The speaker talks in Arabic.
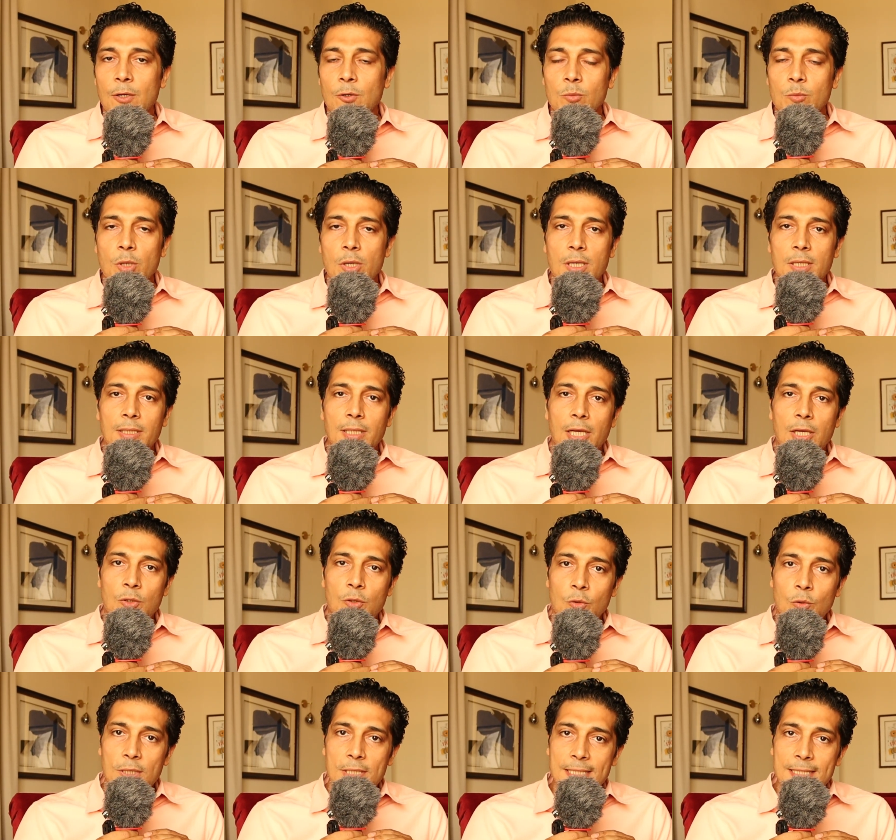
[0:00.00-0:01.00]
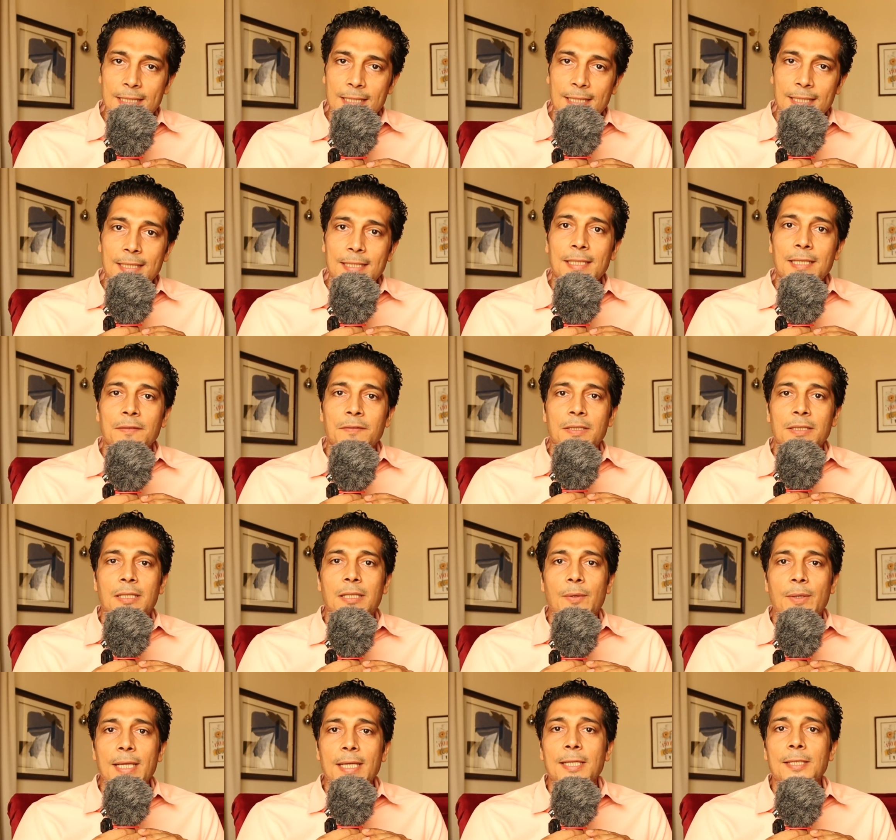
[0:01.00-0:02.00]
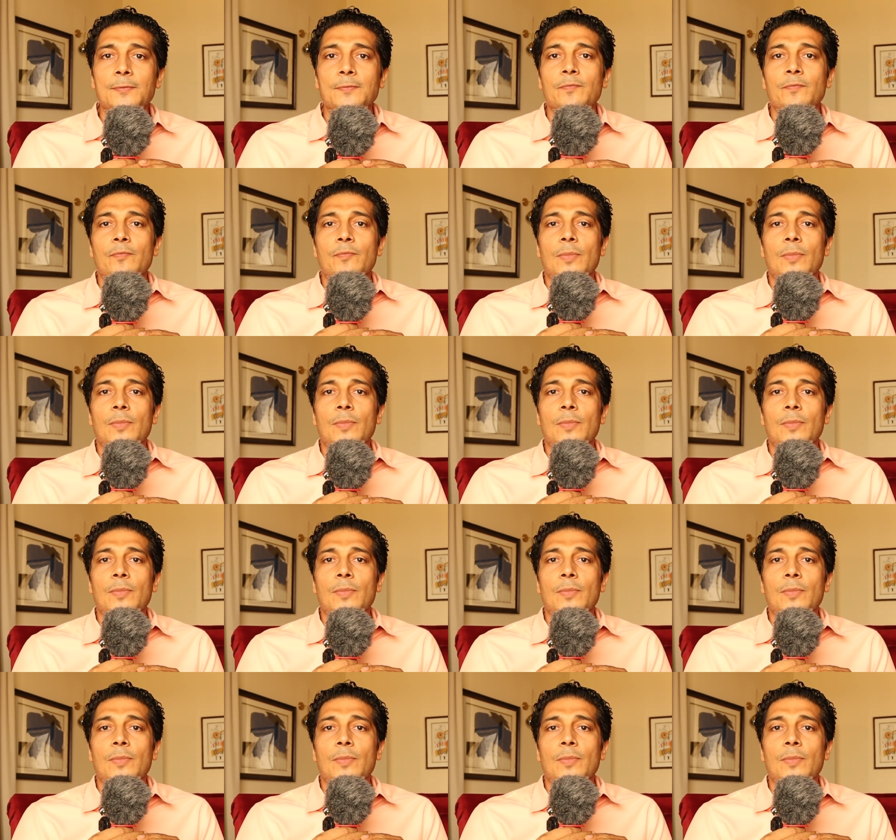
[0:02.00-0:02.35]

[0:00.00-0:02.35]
أو مرض الكوليستريديا في الدواجن